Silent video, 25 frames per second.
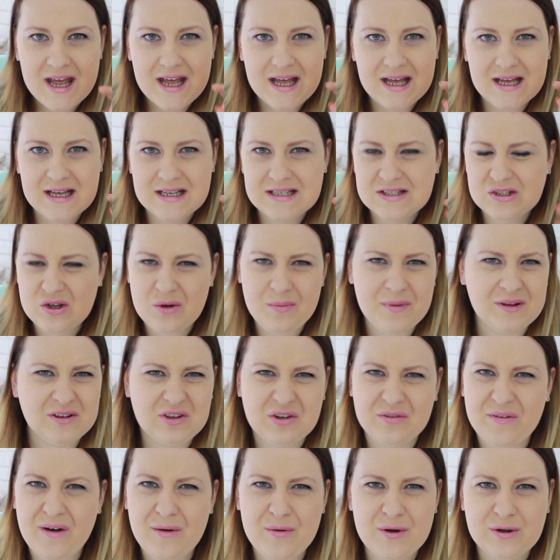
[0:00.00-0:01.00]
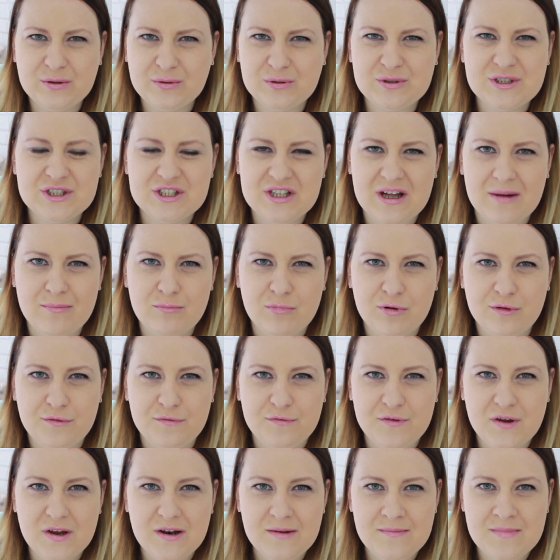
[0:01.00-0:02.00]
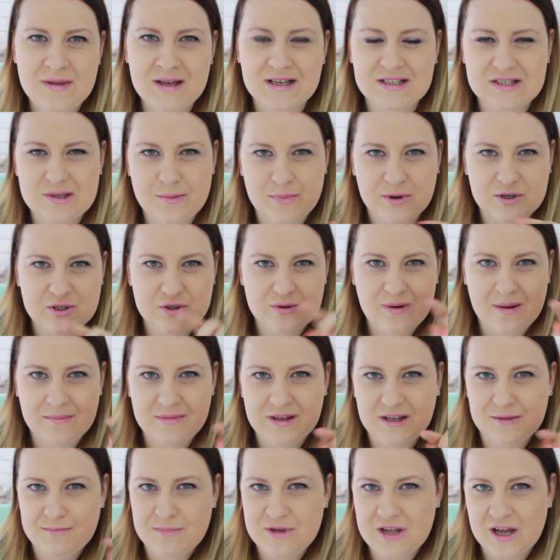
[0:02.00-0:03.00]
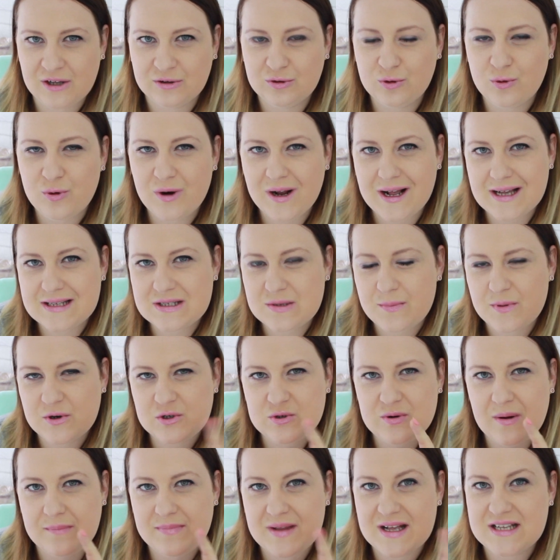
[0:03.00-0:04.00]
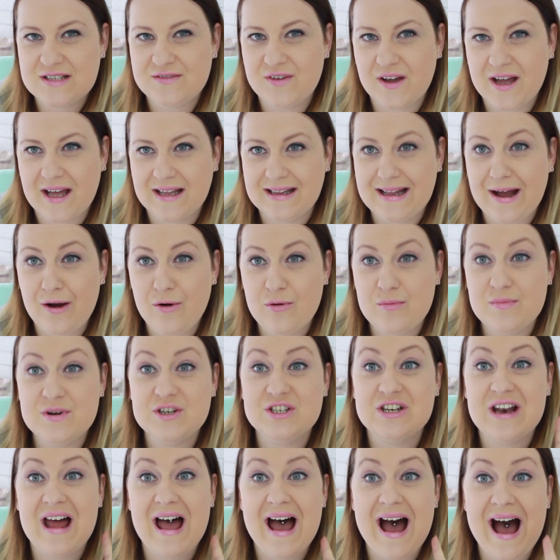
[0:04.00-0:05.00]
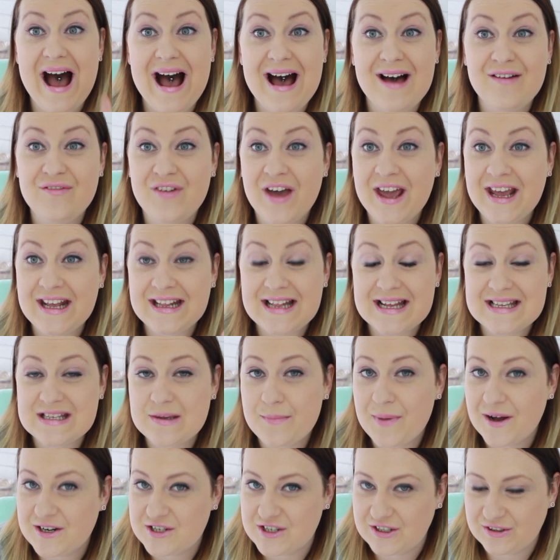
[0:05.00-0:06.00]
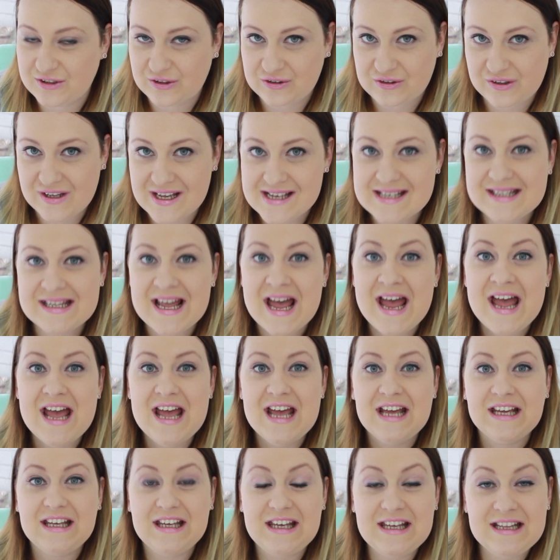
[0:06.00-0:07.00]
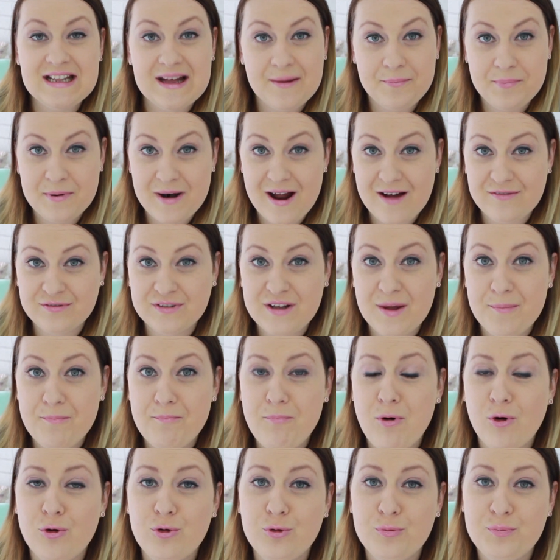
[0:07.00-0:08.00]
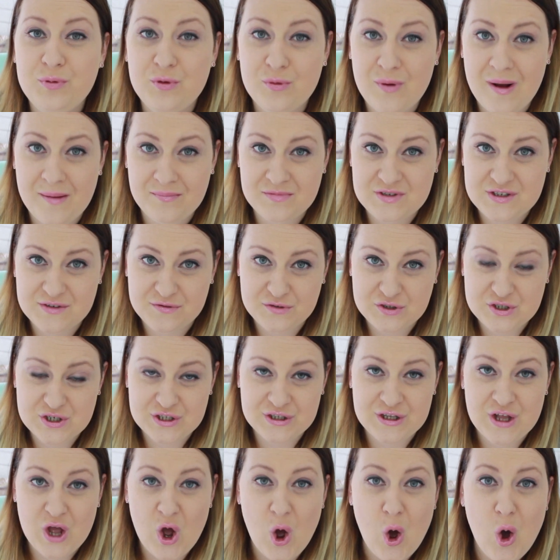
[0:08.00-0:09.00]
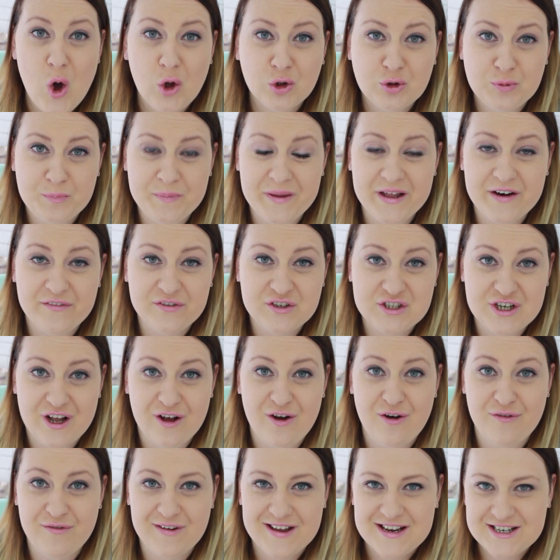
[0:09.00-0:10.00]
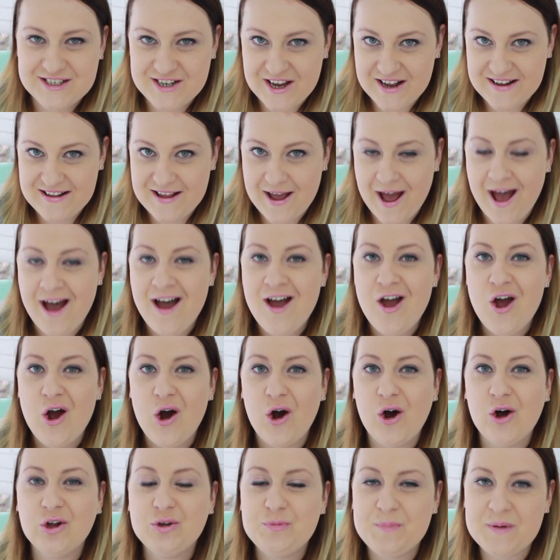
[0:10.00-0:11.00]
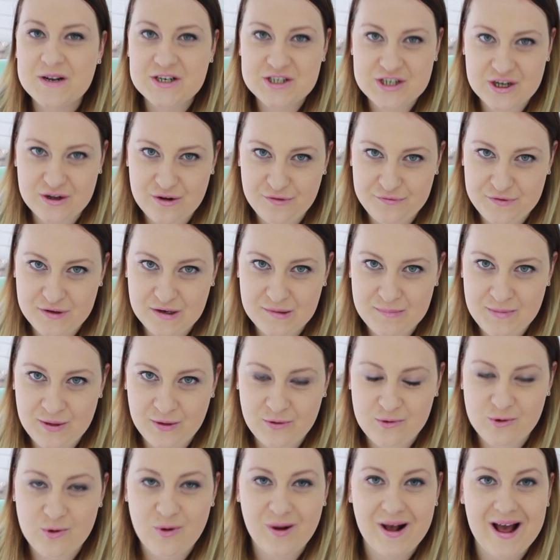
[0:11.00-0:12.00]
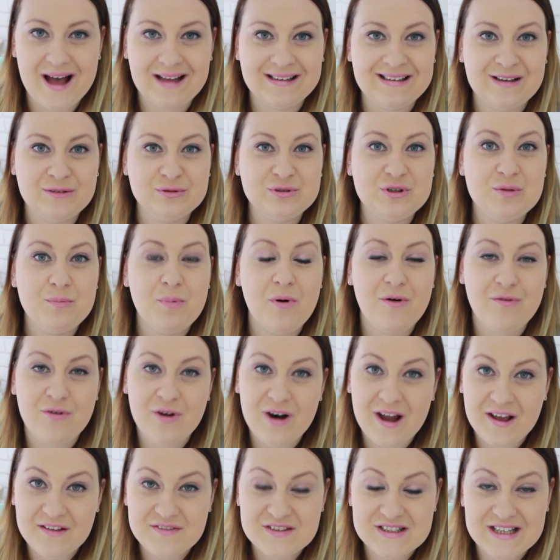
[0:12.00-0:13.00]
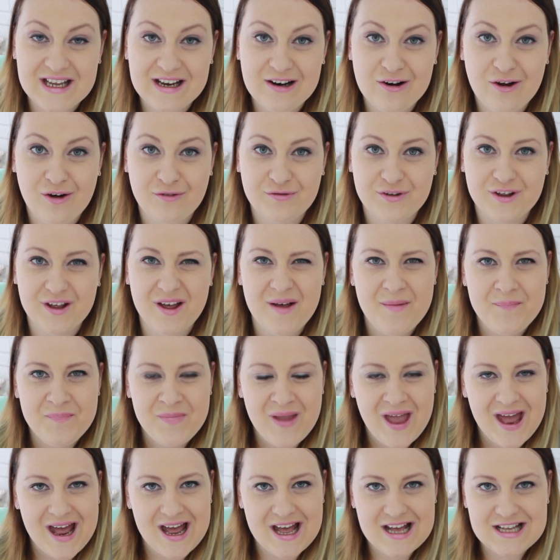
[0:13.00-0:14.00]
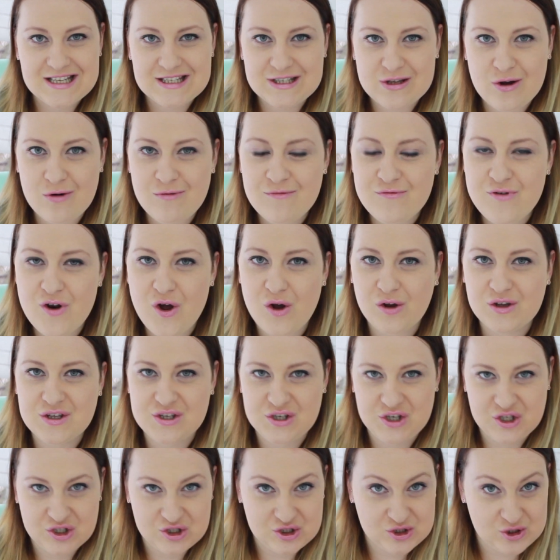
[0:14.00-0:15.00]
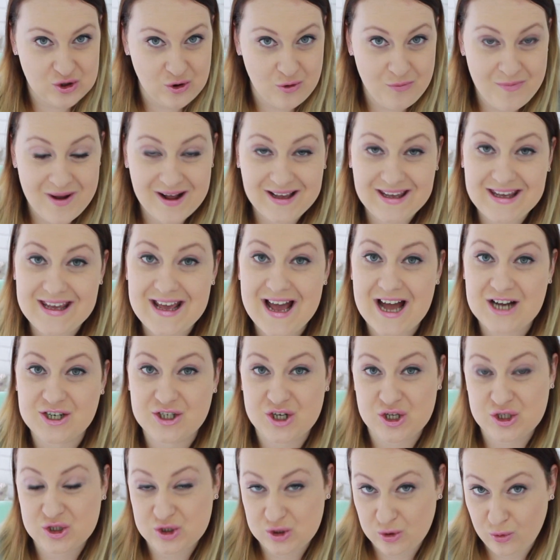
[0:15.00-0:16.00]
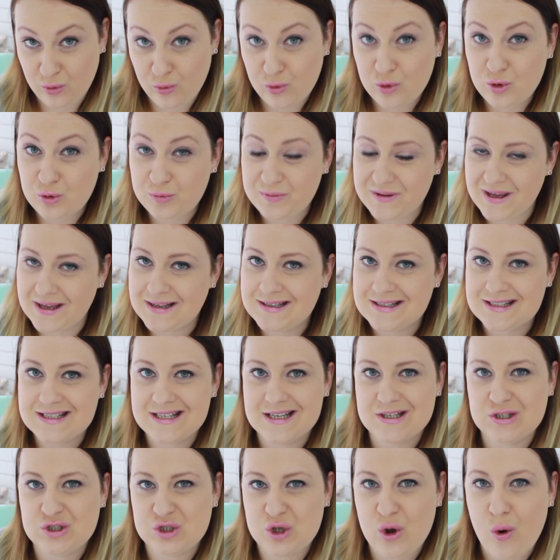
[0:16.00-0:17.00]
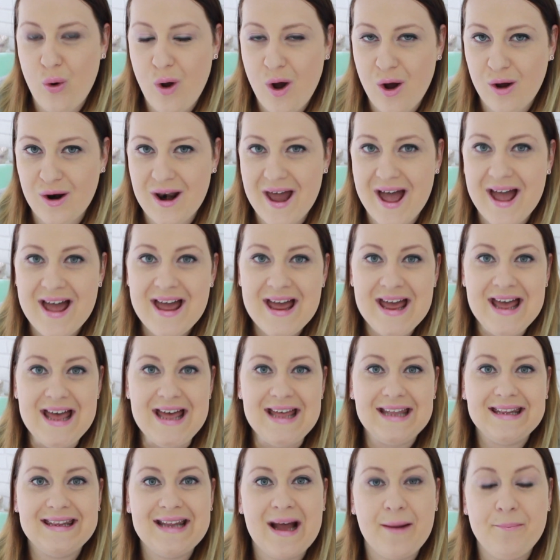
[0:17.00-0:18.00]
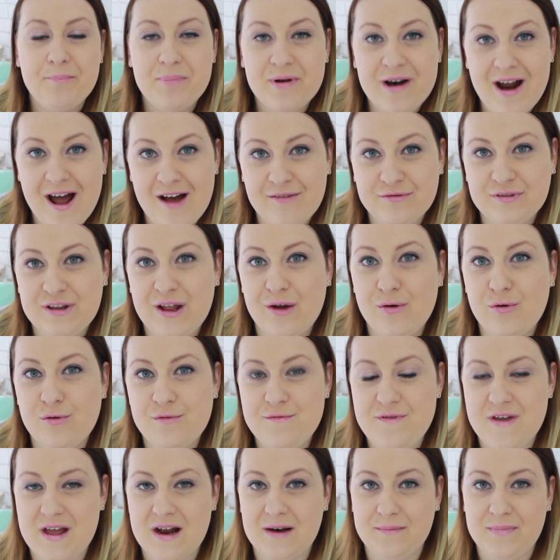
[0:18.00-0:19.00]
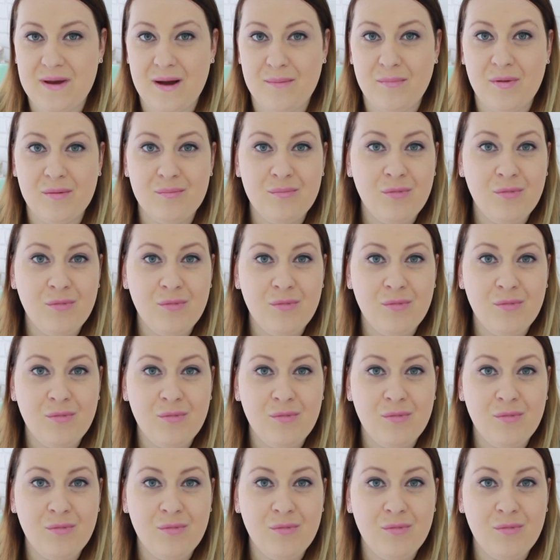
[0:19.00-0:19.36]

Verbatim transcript: E, skomentowały któryś tam mój filmik, zobaczyłam ich miniaturkę, zobaczyłam nazwę kanału, myślę, a wejdę, zobaczę kto to jest i naprawdę polubiłam dziewczyny od pierwszego wejrzenia, od pierwszego filmiku, kanał typowo lifestyle E, są vlogi, są makijaże, są ulubieńcy, są hole, naprawdę uwielbiam.